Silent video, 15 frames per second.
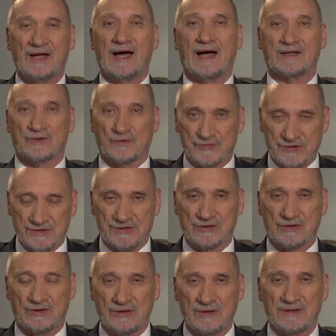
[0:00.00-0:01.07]
a to
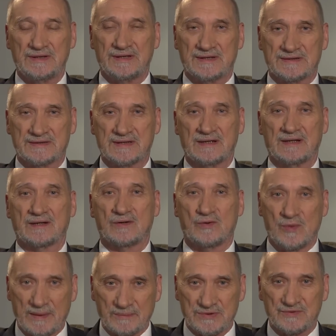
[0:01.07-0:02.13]
wszystko jest
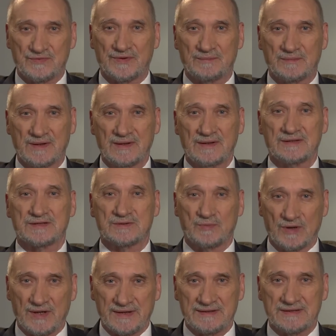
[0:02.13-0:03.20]
kłamstwem
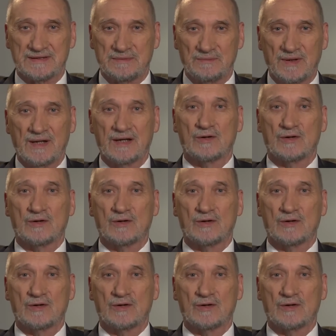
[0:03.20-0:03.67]
smoleńskim.